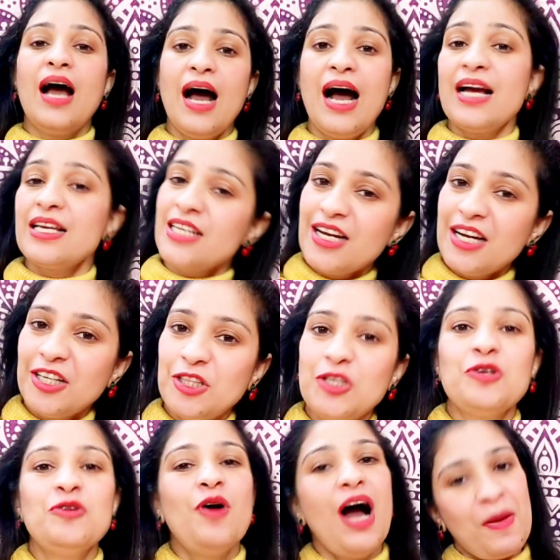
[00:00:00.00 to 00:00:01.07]
आशा करती
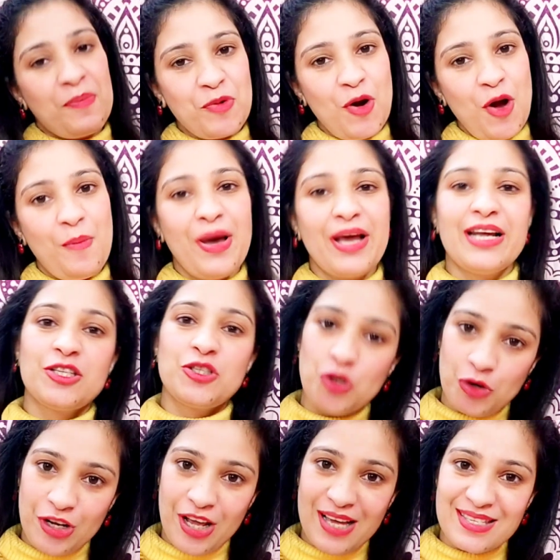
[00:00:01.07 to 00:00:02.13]
हूँ आपको हमारा
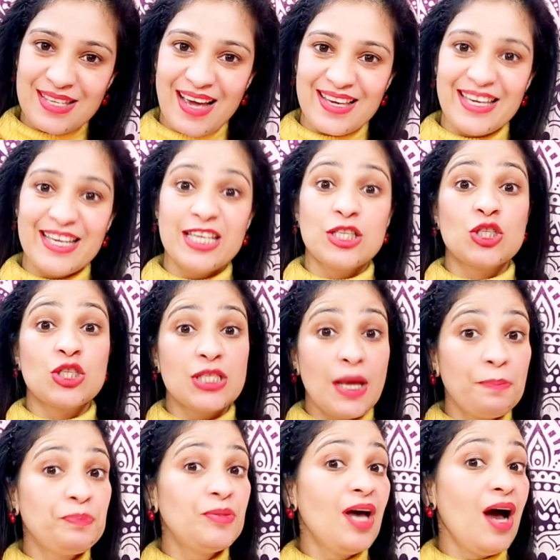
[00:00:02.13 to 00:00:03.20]
छोटा सा ये
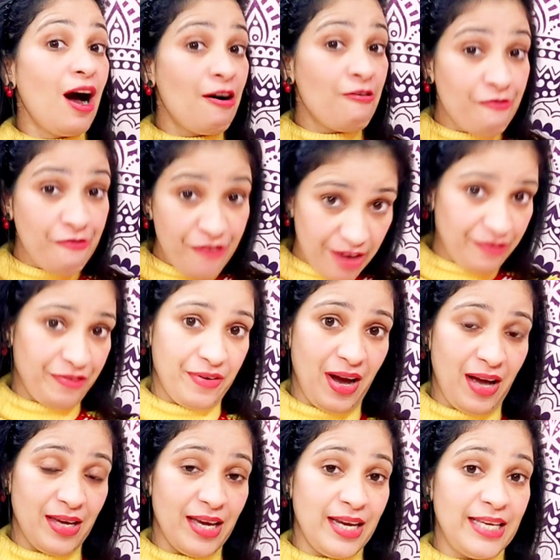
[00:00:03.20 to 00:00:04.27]
सप्त अवयव
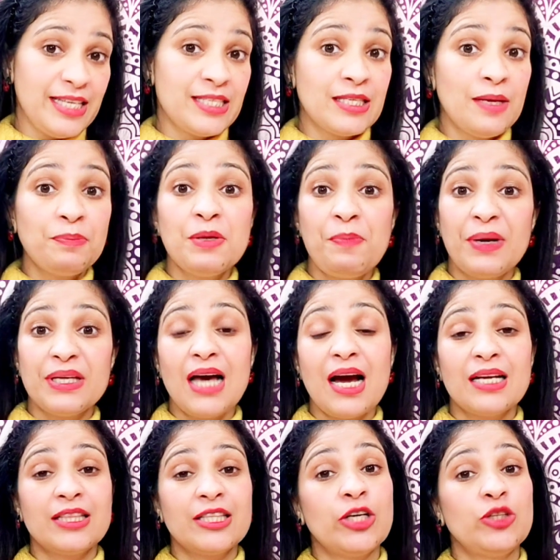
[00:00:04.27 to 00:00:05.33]
का यानी कि सप्त
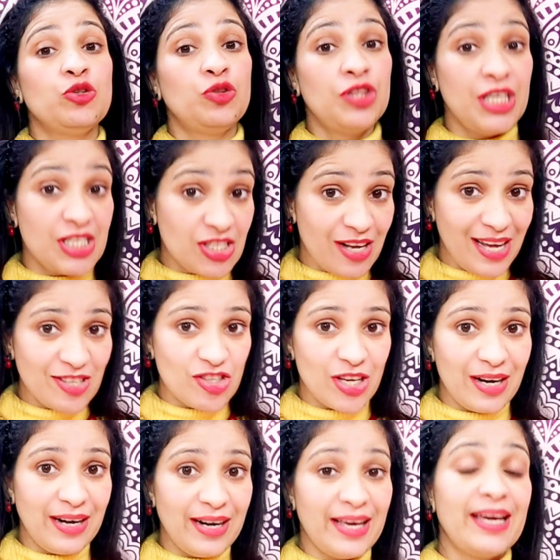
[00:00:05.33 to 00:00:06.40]
पदार्थ का जो तीसरा
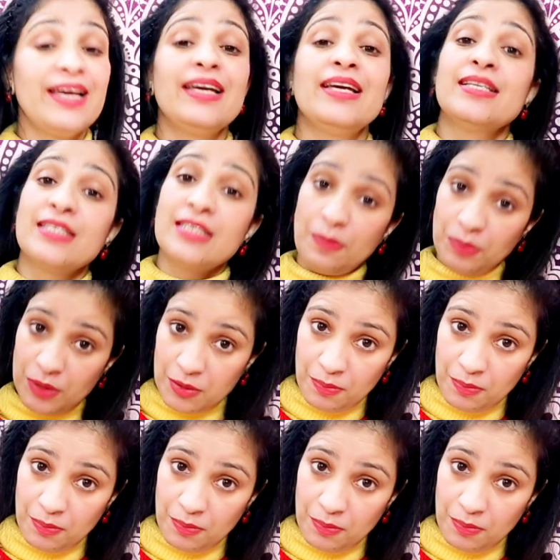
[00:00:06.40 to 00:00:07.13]
चरण है सप्त